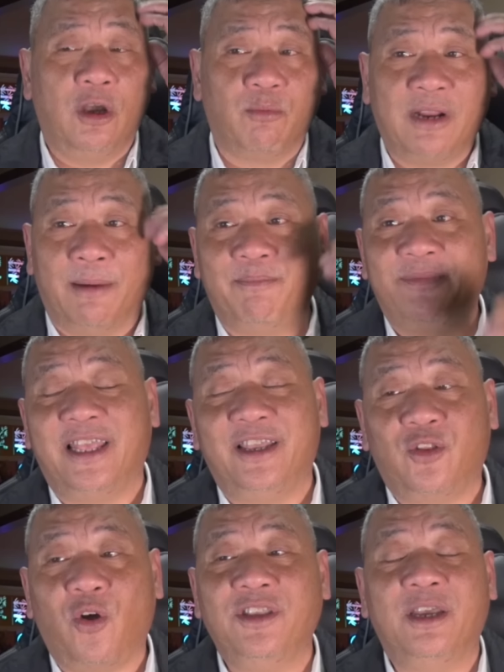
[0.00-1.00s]
cho ông Trump thì
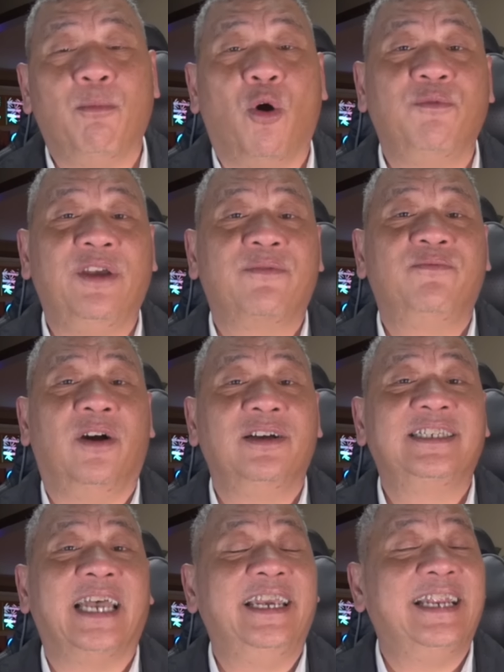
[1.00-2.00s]
coi như mọi việc vẫn
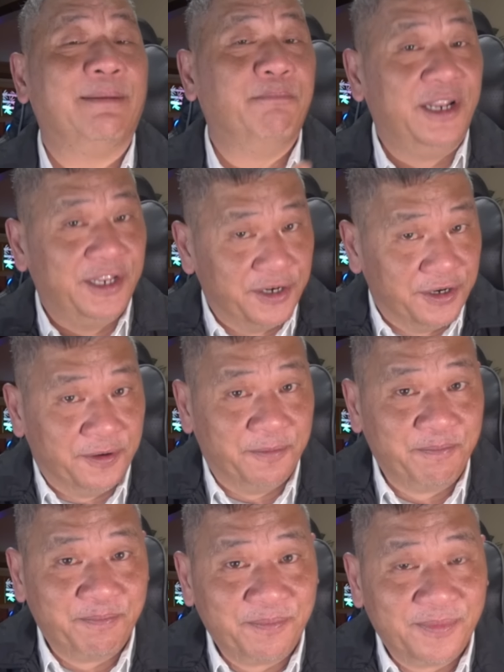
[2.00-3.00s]
xảy ra bình thường
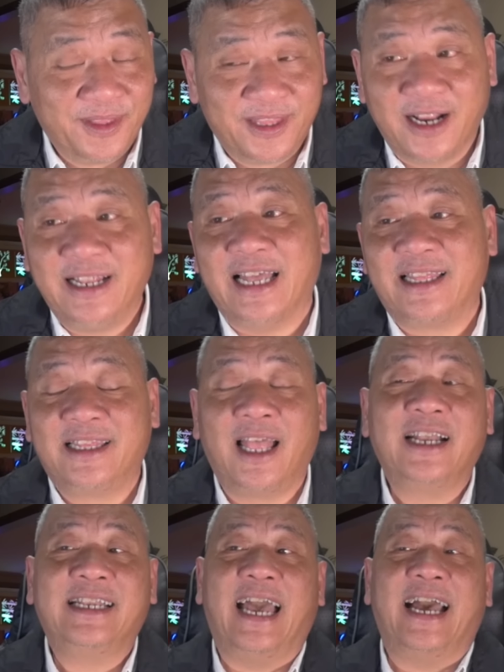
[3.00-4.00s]
tức là
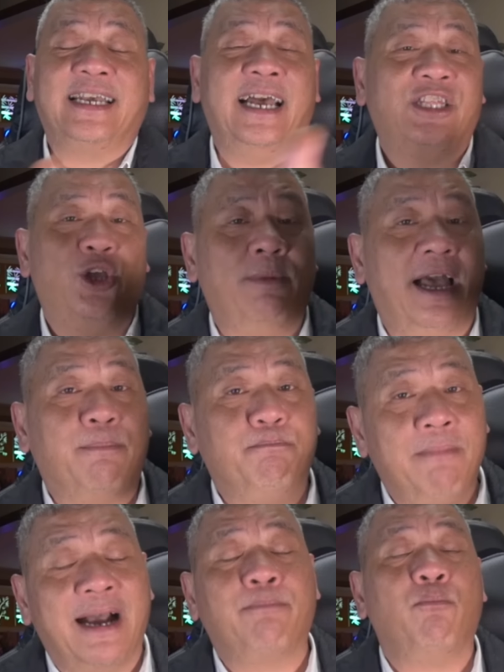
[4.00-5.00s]
tất cả các tiểu bang
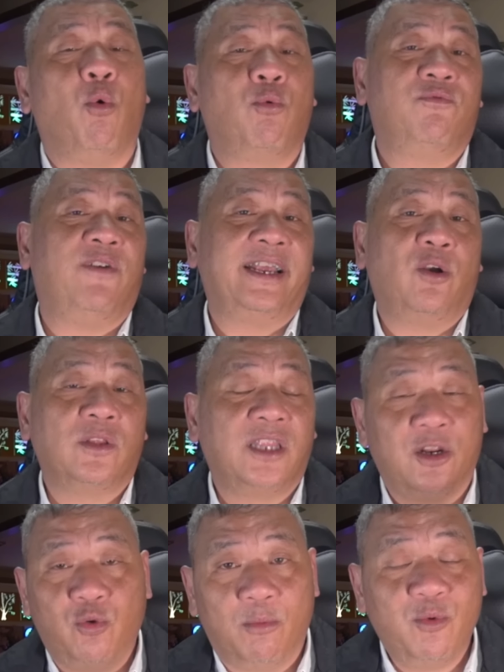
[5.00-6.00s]
bắt buộc phải có
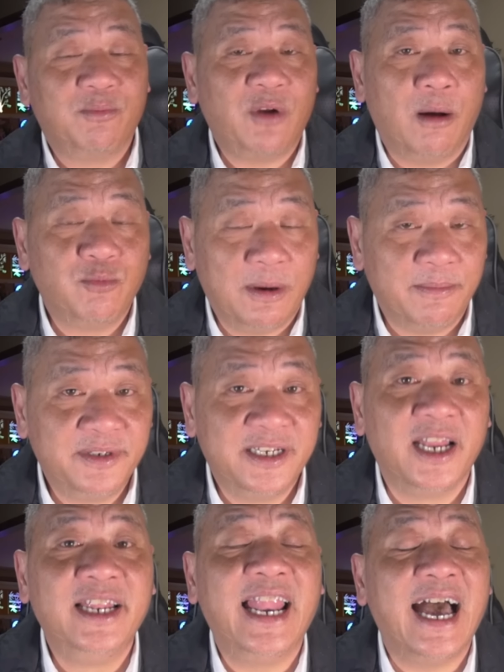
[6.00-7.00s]
tên của ông, ông Trump
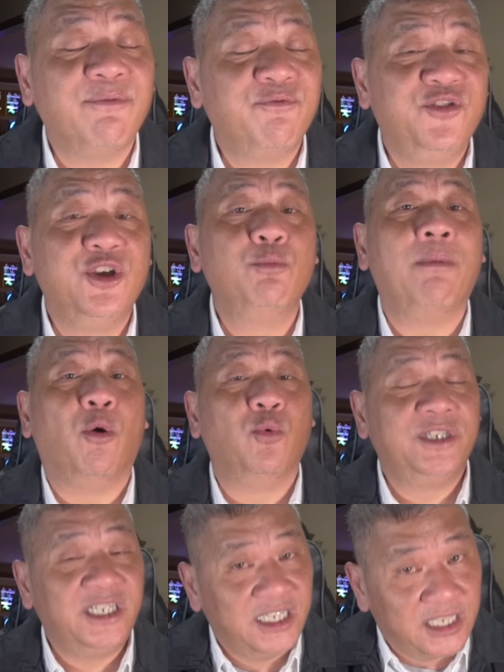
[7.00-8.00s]
trên lá phiếu bầu
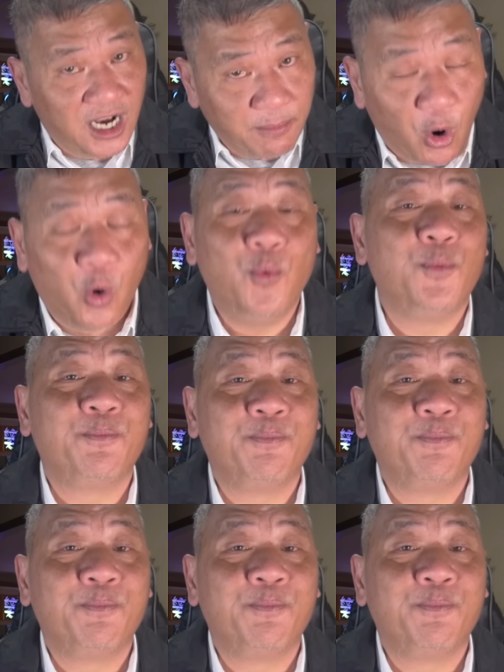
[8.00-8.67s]
sơ bộ